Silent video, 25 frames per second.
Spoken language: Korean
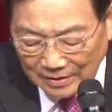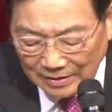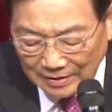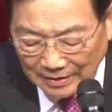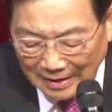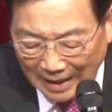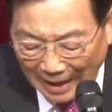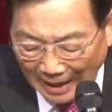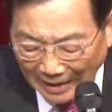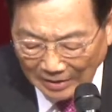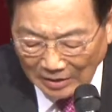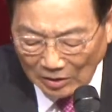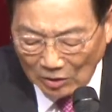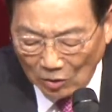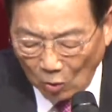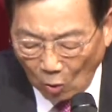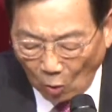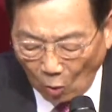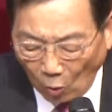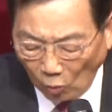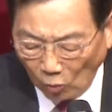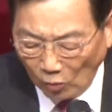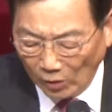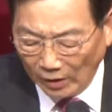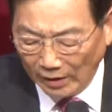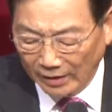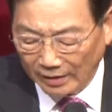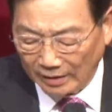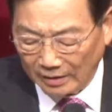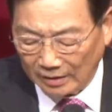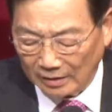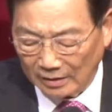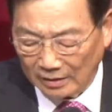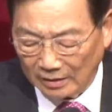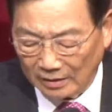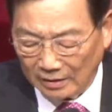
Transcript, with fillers: not only